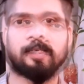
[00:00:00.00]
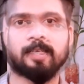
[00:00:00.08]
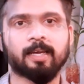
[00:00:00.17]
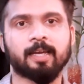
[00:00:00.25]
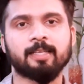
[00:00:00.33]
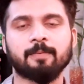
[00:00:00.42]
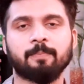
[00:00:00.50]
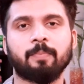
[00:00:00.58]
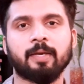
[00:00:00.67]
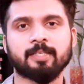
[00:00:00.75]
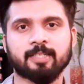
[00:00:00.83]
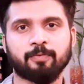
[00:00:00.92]
সেখানে যে
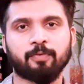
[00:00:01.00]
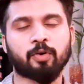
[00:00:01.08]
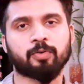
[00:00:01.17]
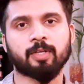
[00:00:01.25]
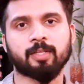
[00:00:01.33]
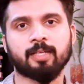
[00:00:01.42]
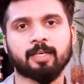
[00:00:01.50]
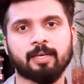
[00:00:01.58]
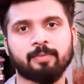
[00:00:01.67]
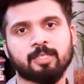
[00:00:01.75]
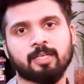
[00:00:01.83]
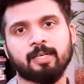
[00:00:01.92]
বেস্ট ফটোটা থাকে
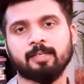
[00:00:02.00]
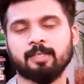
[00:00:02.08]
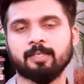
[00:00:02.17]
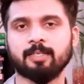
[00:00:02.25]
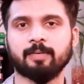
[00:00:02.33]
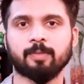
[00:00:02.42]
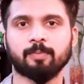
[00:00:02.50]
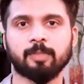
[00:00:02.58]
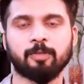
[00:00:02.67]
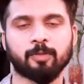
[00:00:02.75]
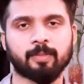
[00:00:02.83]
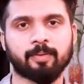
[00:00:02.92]
আমি সেটা জাস্ট আমার
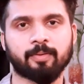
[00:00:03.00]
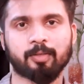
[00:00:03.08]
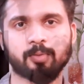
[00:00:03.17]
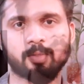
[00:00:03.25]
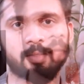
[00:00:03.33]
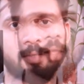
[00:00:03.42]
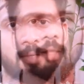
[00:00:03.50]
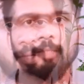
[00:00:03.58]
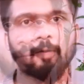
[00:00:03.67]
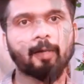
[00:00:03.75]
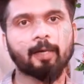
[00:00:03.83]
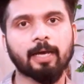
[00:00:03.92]
ভিডিওতে ব্যবহার করি
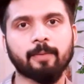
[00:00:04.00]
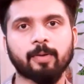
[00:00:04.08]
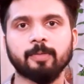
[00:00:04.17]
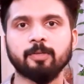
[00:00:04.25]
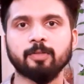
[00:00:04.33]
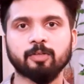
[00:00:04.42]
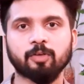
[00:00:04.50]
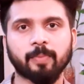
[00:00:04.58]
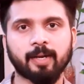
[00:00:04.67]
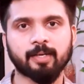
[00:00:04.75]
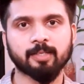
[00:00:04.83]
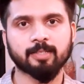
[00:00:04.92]
তাহলে কি আমার ভিডিওতে
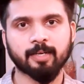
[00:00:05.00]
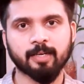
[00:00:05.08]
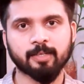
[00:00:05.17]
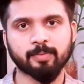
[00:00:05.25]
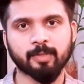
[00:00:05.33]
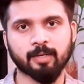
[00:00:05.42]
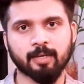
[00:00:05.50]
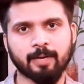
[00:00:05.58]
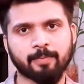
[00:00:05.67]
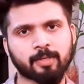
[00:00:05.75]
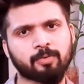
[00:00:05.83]
কপিরাইট স্ট্রাইক আসবে না আমার